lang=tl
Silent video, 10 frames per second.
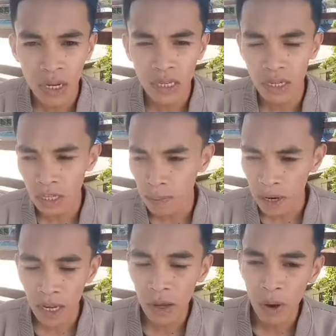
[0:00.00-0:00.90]
guys kasi
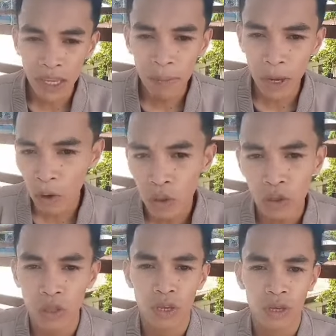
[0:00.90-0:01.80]
pag ginawa niya pa
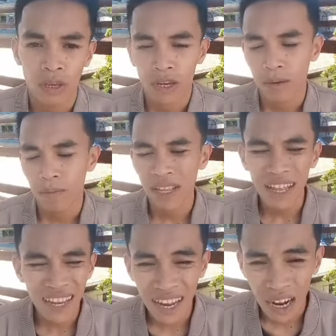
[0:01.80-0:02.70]
'yon,
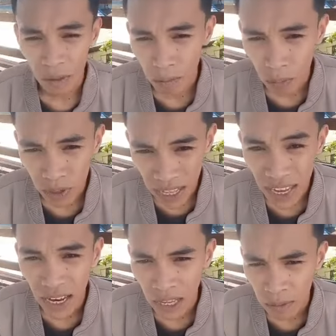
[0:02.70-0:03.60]
matatagal lang
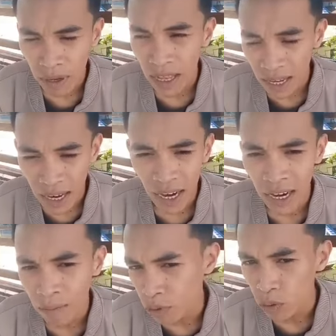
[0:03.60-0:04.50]
matatagalan matatagalan
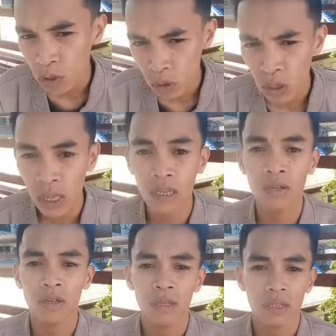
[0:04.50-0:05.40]
lang po yung resulta
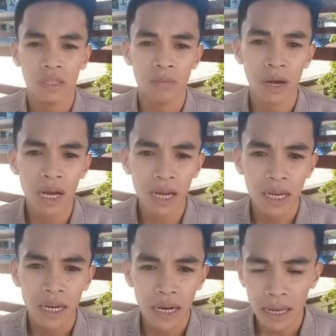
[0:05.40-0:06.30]
nyo. 'Di ba?
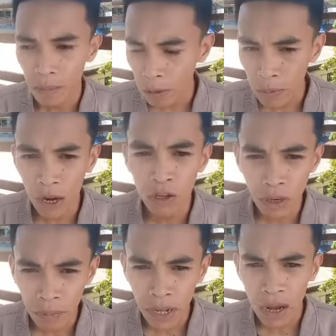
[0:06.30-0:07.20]
Kaya pag meron
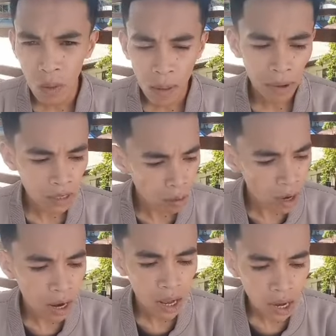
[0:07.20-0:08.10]
siyang pinagawa,
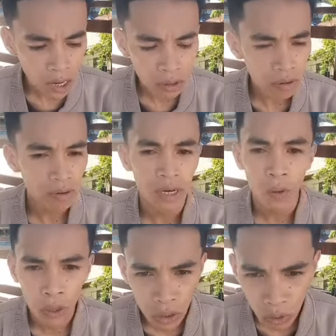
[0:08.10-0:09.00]
magtiwala lang kayo,
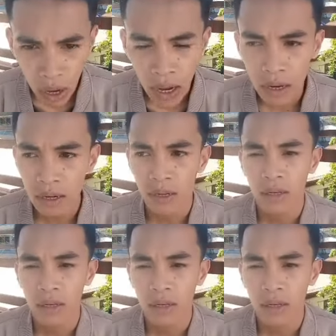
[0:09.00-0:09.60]
gawin nyo lang,